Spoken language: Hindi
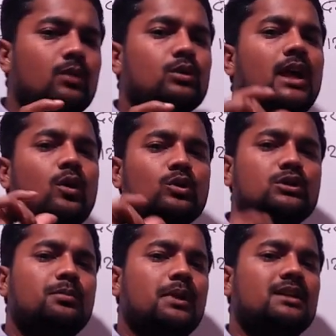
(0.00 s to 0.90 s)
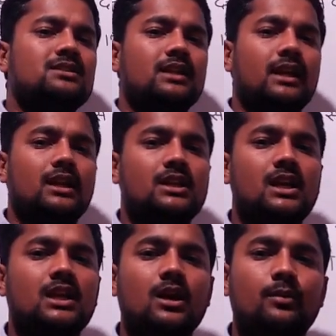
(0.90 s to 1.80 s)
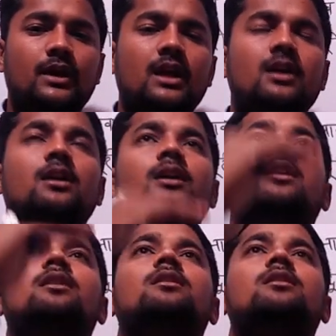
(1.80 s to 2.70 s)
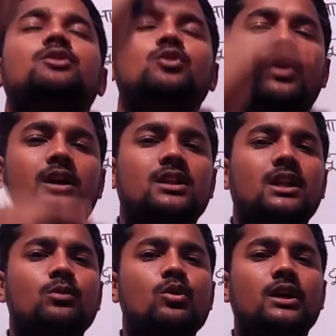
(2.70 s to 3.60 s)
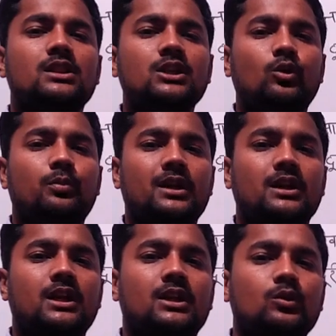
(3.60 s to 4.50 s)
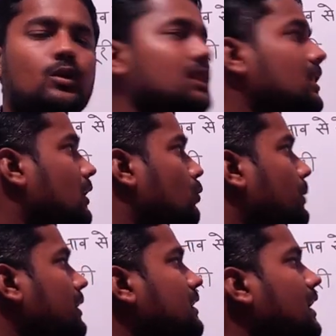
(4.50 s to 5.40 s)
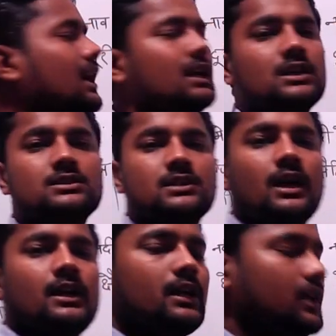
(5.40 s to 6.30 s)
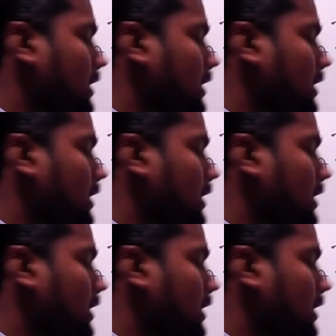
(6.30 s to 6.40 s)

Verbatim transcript: होता है उत प्लस नयन यानी कि हमने जो गर्दन है वो कितनी ऊपर की है तो कितना ऊपर किया है साठ डिग्री